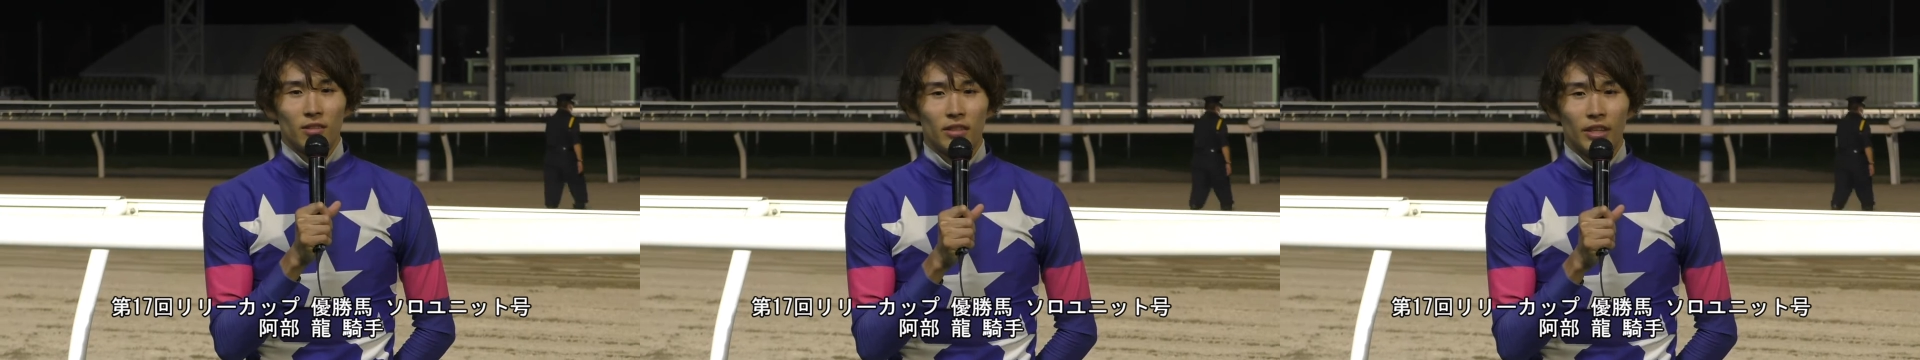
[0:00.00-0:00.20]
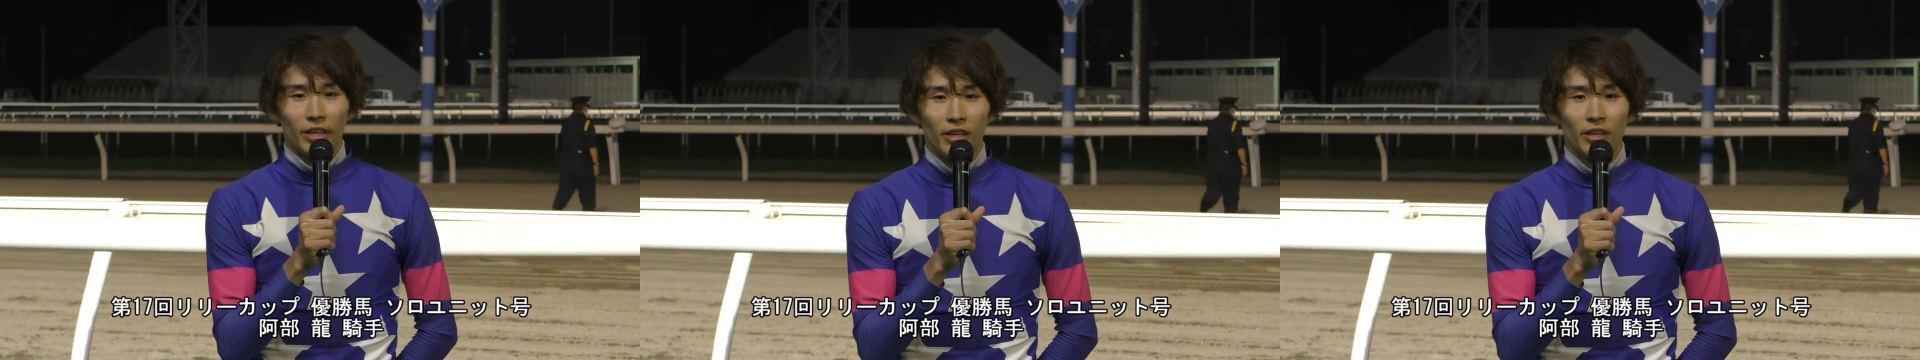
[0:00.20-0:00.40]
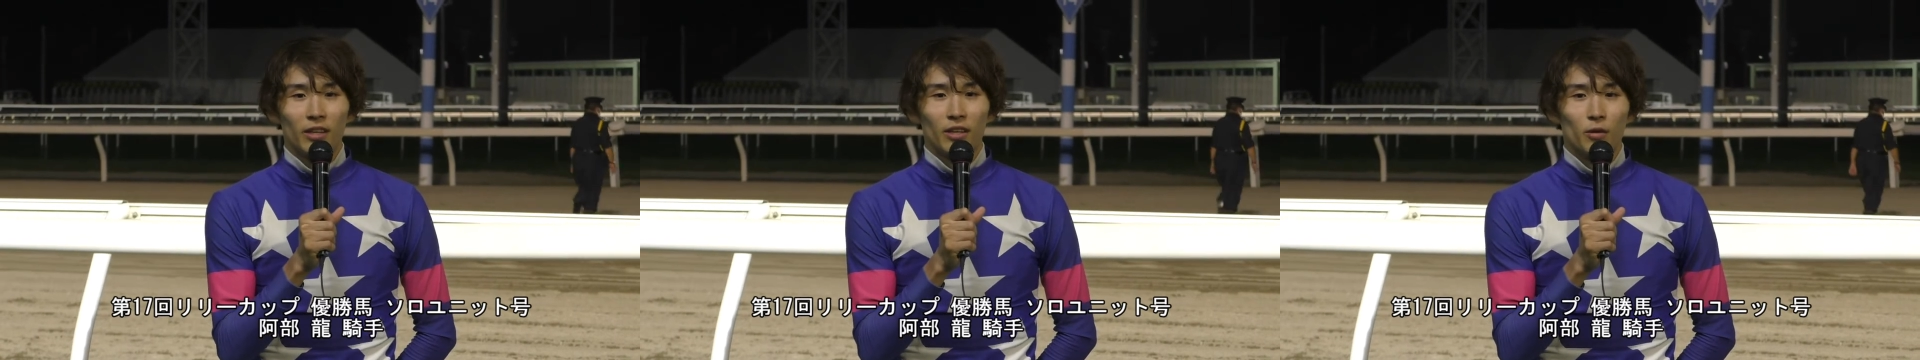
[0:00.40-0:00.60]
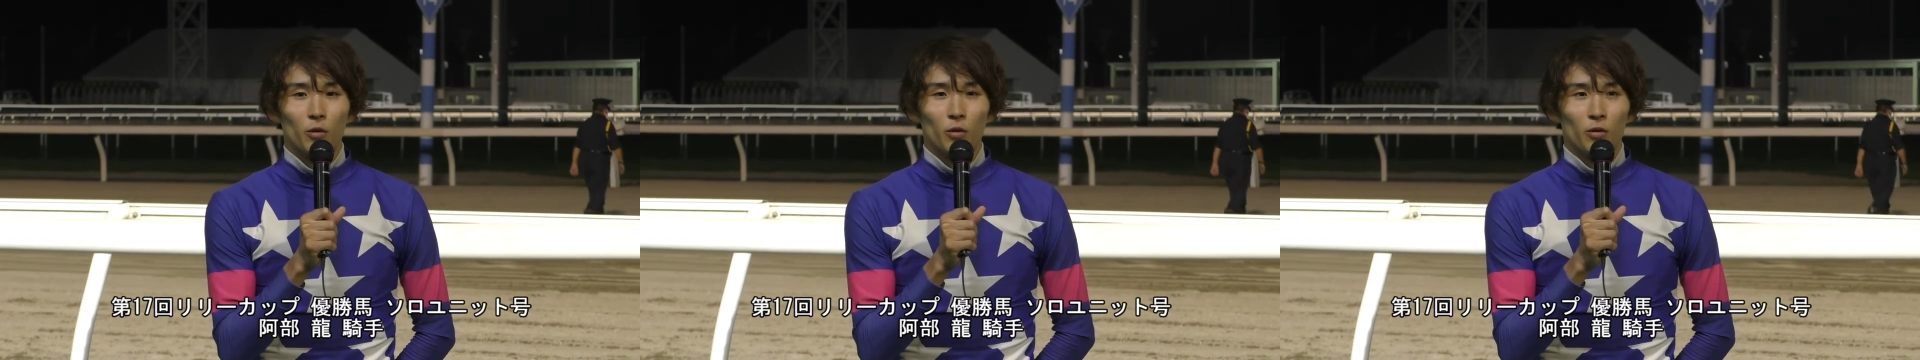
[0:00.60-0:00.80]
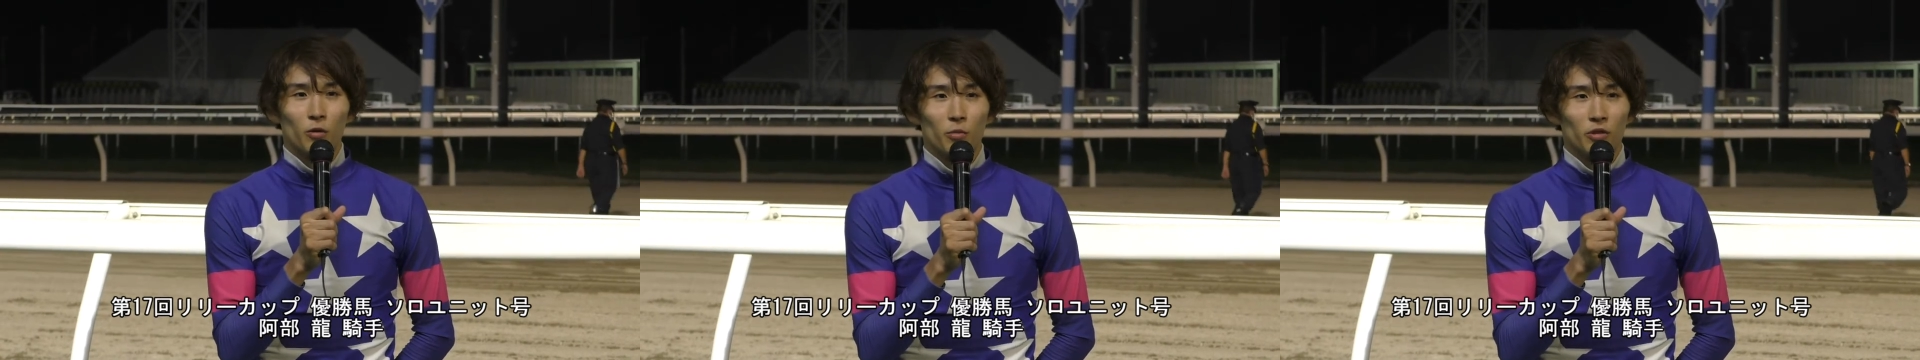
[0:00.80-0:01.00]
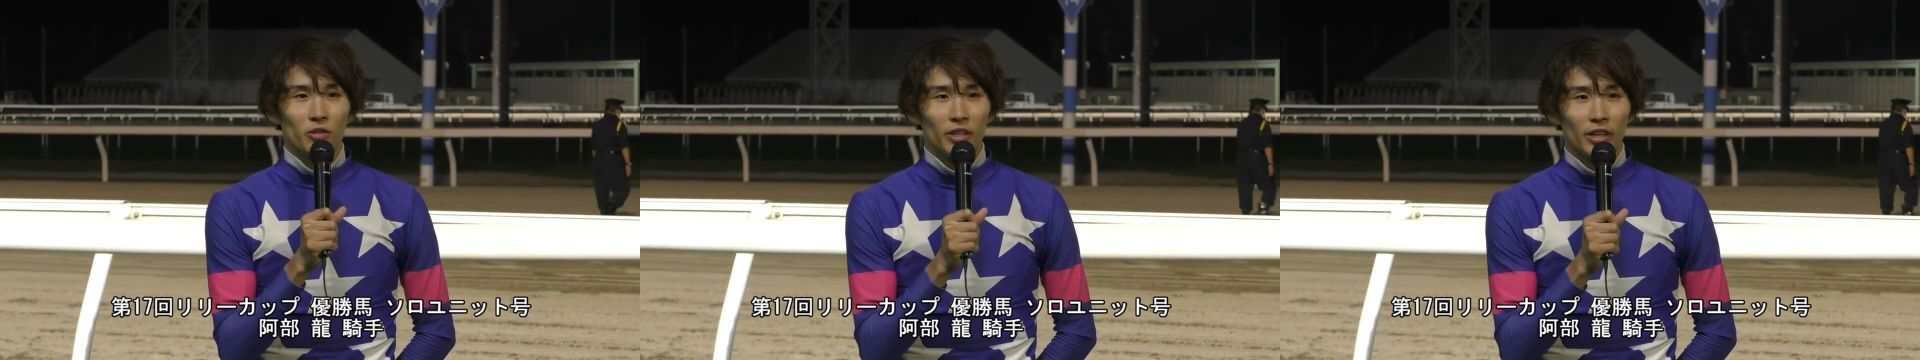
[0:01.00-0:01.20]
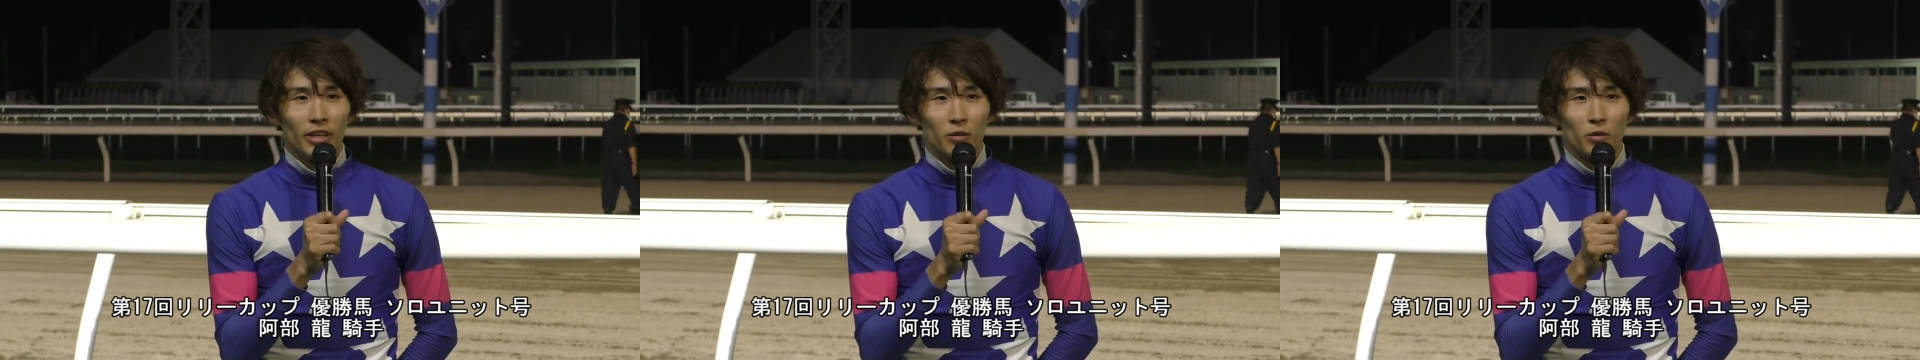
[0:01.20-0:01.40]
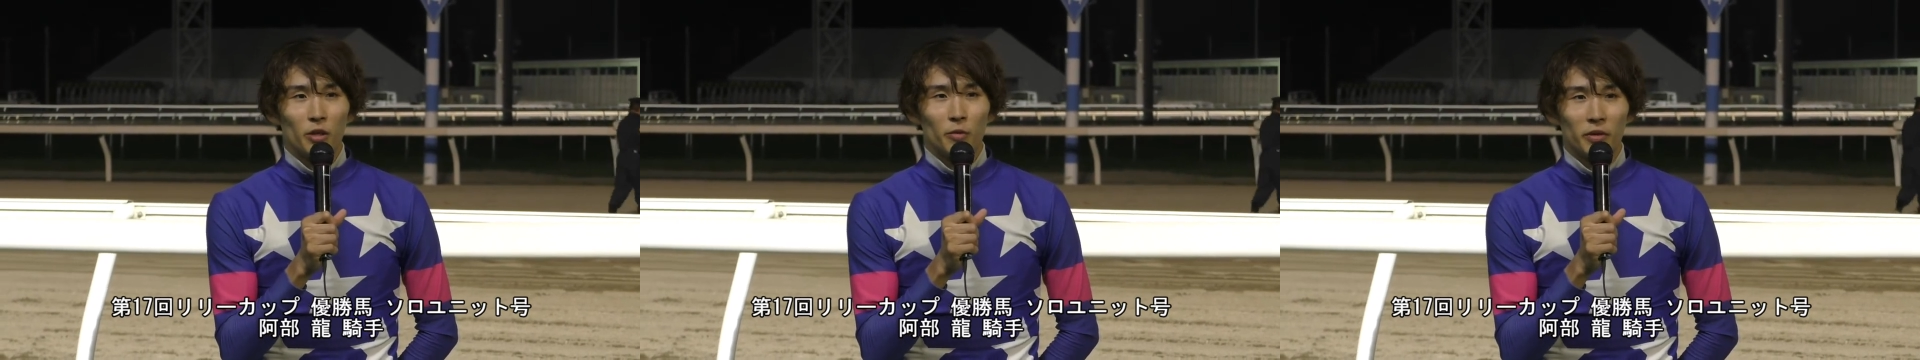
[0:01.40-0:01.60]
で行こうと思って
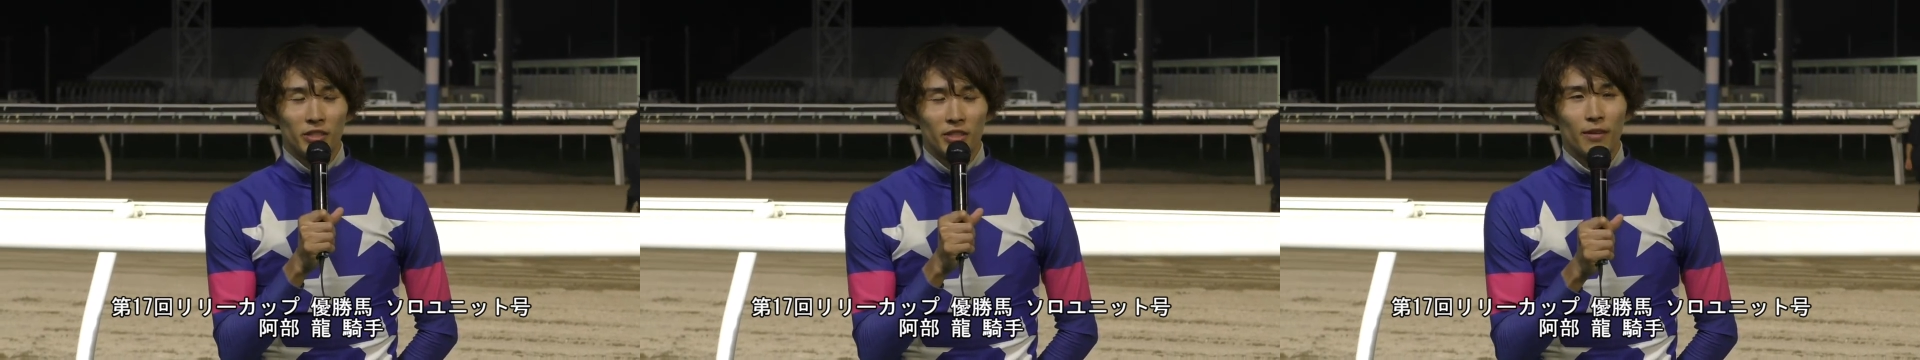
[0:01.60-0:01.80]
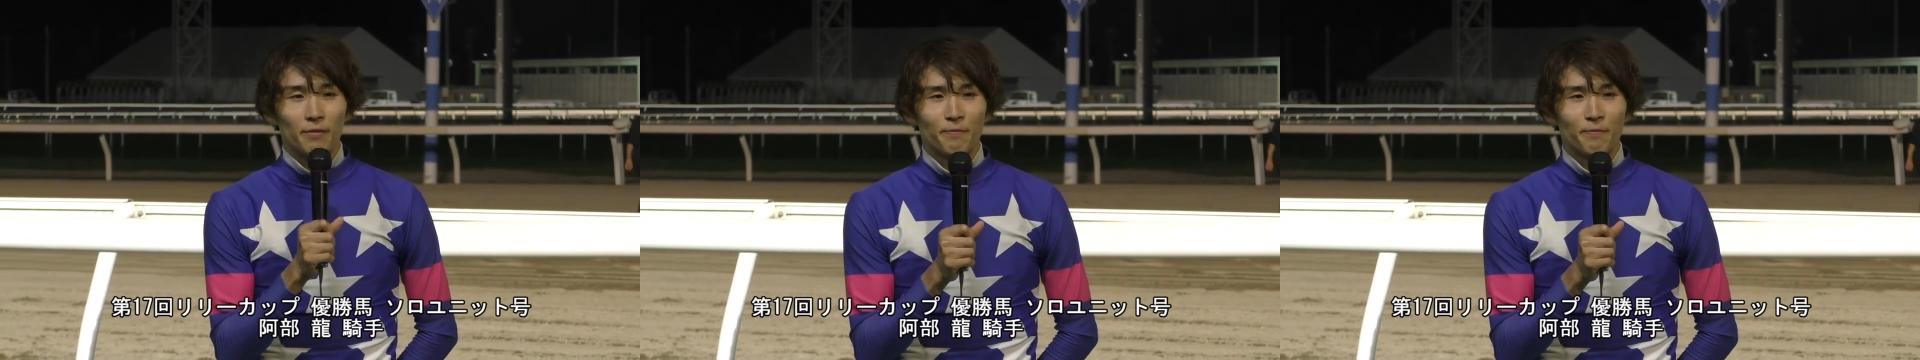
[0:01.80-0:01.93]
乗ってました